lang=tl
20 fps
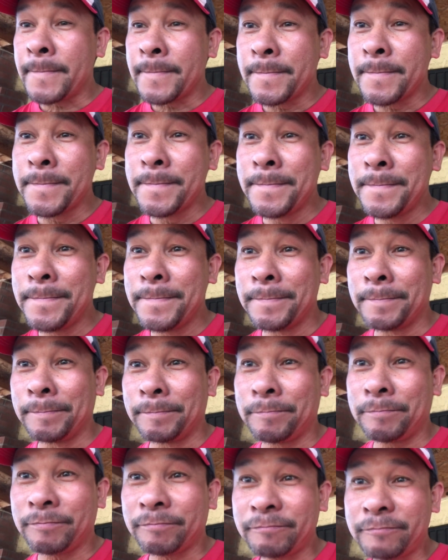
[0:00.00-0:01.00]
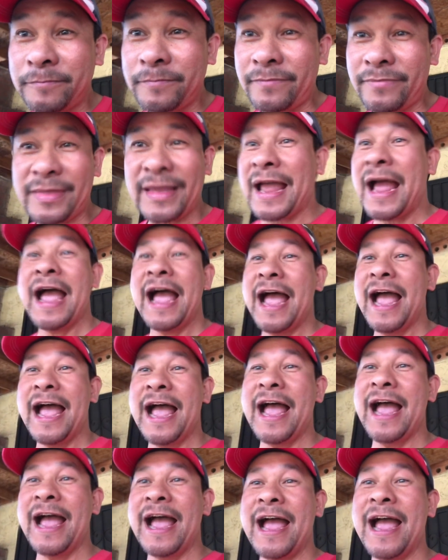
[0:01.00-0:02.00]
Mmm.
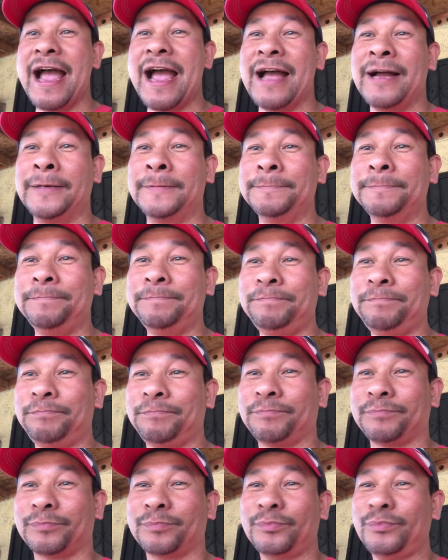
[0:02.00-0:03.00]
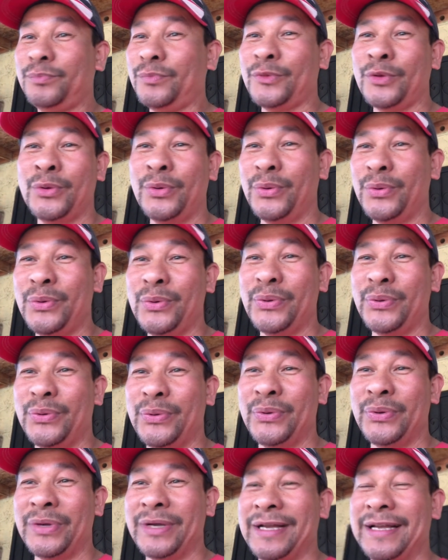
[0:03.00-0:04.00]
Ah. Whew.
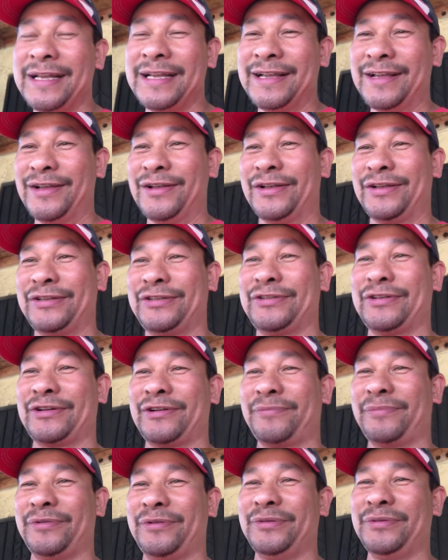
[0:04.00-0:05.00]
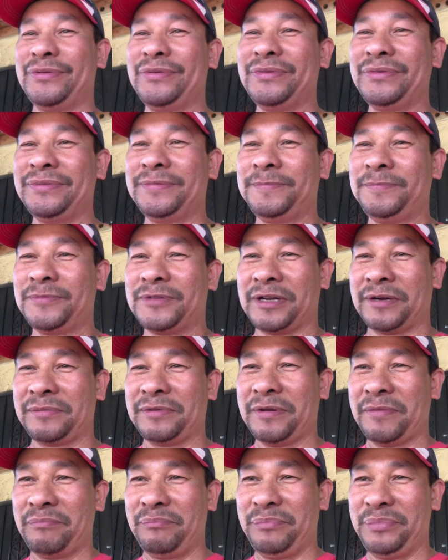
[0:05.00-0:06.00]
Sarap ano? Sarap
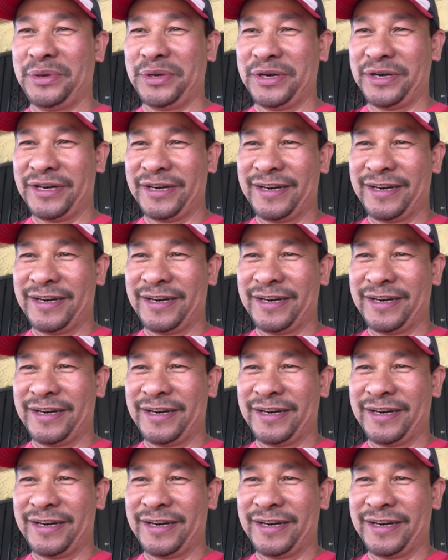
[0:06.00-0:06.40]
ng beer.